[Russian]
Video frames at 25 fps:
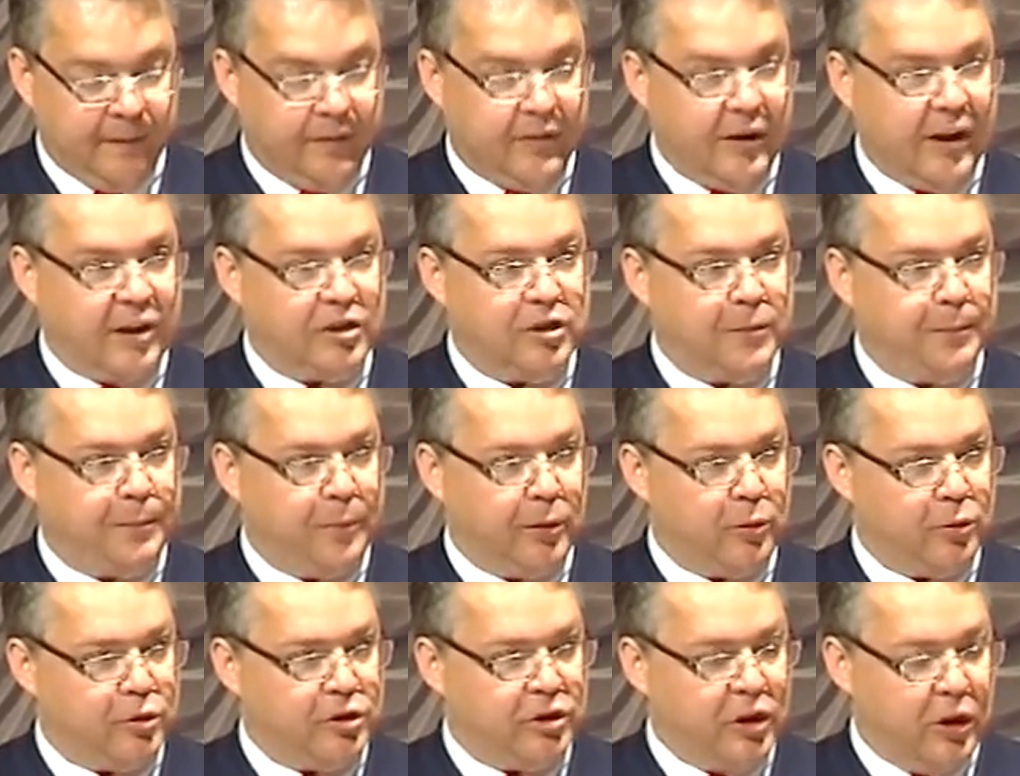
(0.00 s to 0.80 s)
Также
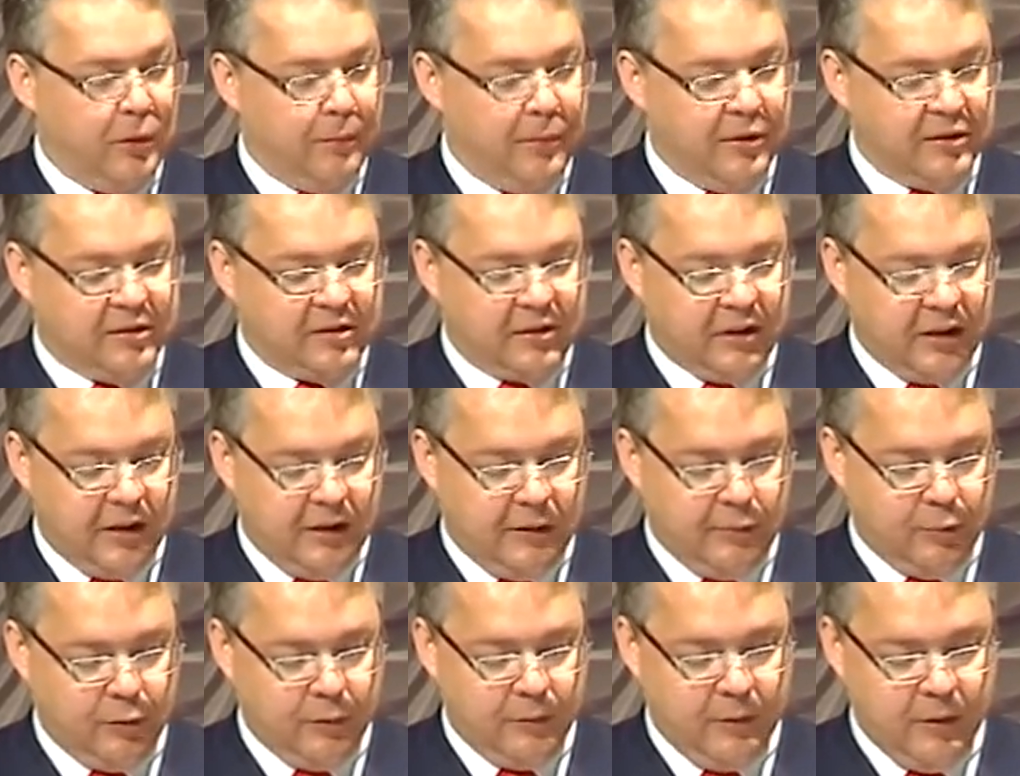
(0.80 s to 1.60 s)
поручаю
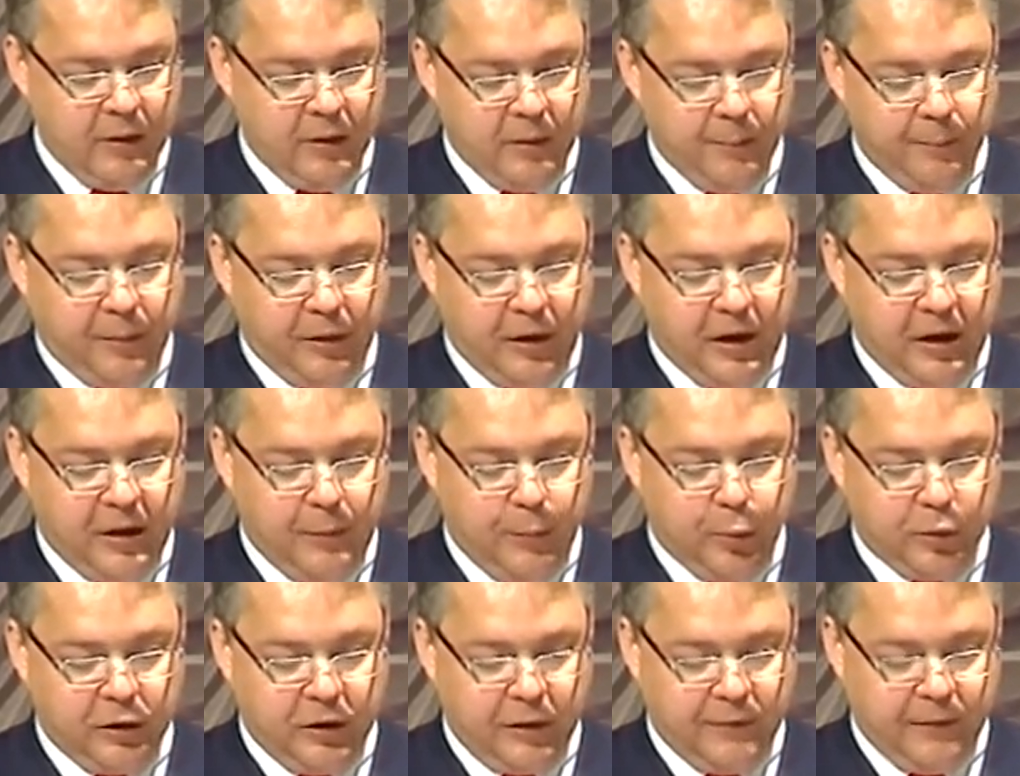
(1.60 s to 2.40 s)
Минздраву
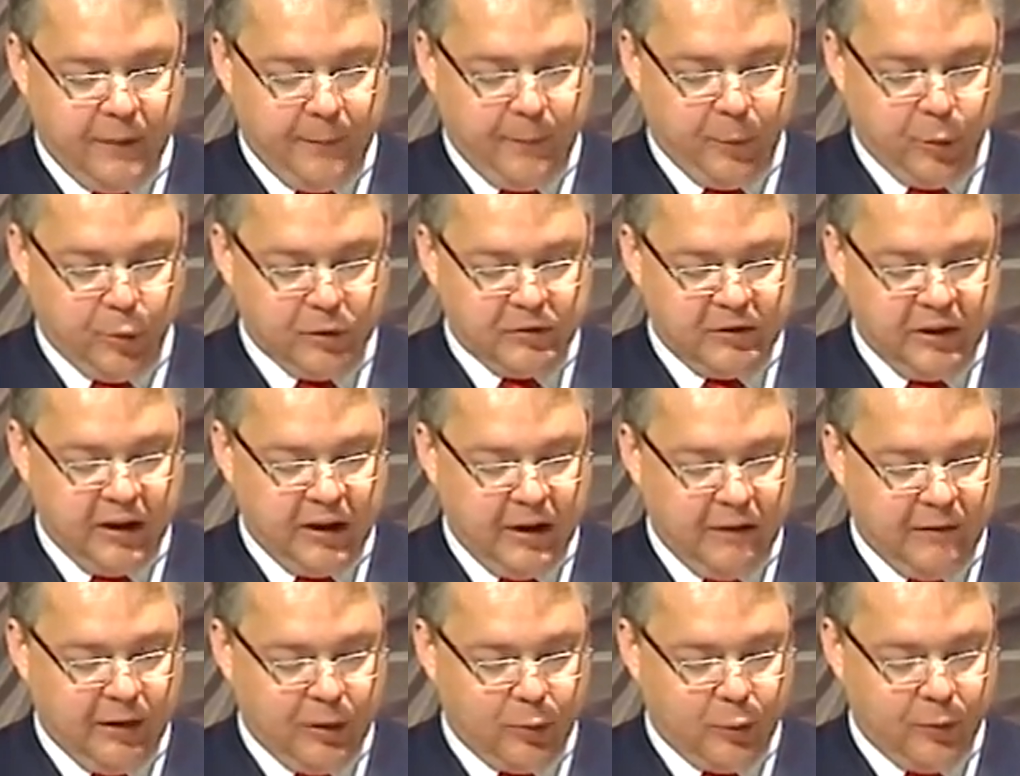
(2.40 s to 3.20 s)
проработать вопрос
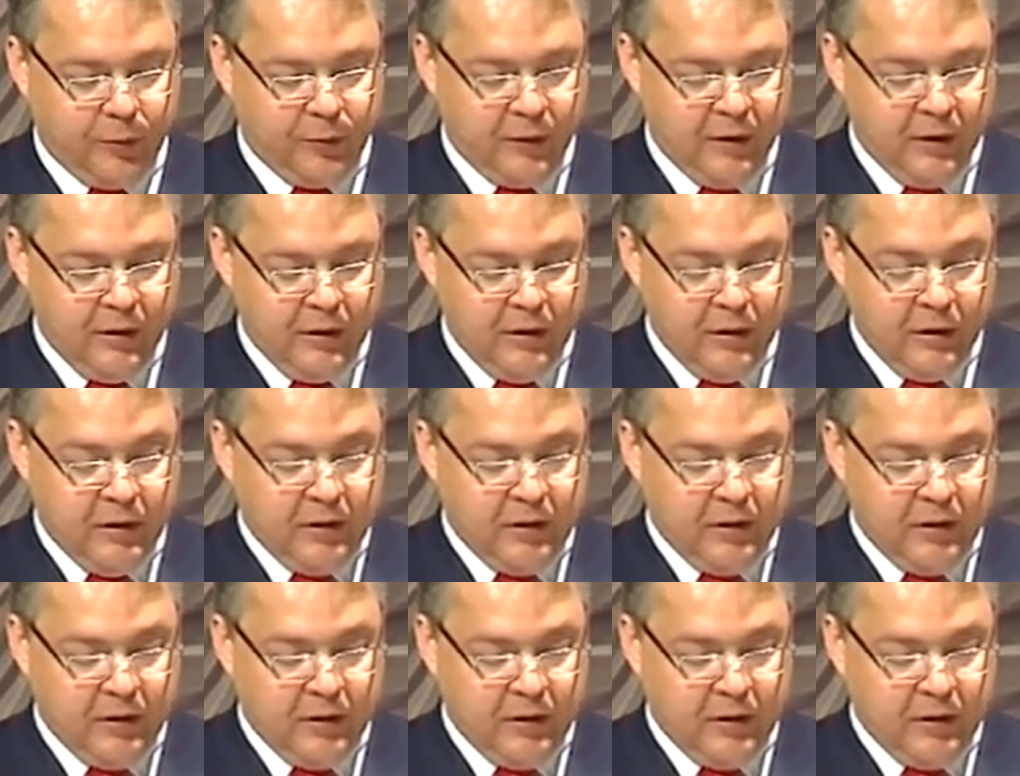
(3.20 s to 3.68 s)
договоров